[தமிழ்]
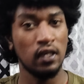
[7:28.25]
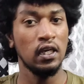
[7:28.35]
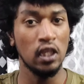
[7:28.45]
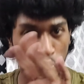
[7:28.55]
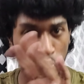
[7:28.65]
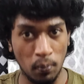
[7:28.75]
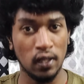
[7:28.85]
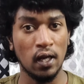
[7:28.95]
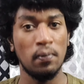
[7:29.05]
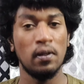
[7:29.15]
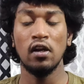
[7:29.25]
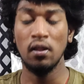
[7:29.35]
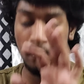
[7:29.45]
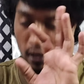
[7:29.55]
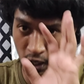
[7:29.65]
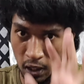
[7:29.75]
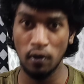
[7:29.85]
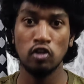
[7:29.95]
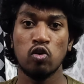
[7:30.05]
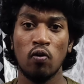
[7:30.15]
தான் வந்திருக்கு இது உண்மைதான் அப்படிங்கிறதையும்
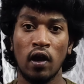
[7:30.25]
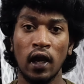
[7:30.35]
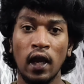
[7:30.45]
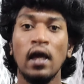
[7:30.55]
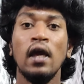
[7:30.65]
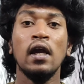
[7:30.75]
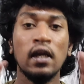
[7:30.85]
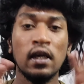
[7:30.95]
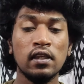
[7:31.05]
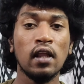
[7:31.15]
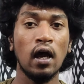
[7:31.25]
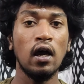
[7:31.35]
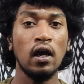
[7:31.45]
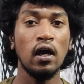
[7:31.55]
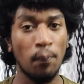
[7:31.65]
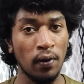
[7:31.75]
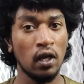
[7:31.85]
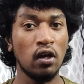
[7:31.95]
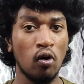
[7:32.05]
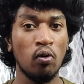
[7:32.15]
கண்டிப்பாக வந்து சொல்லுவாங்க இதுதான்
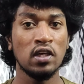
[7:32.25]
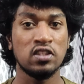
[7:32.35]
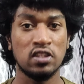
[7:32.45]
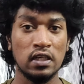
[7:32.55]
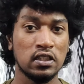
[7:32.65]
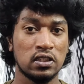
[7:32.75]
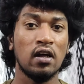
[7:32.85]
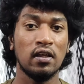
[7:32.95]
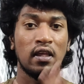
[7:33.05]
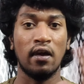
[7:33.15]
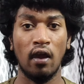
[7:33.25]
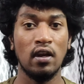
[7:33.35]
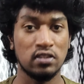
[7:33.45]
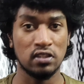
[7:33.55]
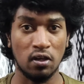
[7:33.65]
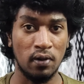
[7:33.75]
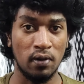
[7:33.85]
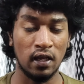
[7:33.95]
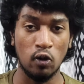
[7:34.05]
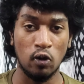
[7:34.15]
இப்போ இருக்கக்கூடிய ஸ்டேஜஸ் தான் இந்த
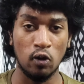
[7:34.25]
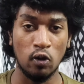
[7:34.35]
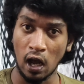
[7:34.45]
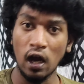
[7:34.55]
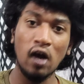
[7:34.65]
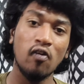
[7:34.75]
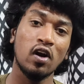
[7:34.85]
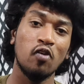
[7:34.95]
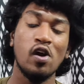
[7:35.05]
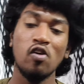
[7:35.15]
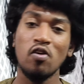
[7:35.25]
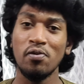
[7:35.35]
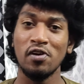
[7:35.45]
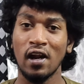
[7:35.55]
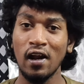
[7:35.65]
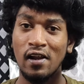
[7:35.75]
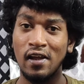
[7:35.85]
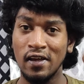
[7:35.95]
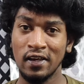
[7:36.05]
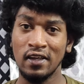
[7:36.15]
கிரைனிசஸ் அப்படிங்கிறது ஒரு சாகாவரம் வேணும்
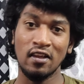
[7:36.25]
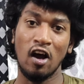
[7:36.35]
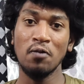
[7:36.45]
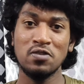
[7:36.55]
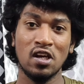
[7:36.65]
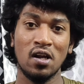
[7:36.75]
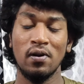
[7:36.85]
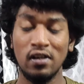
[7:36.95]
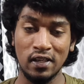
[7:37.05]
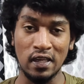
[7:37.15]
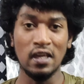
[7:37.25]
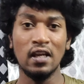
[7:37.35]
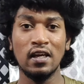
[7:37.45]
அப்படின்னா இந்த ஆப்ஷனபிள்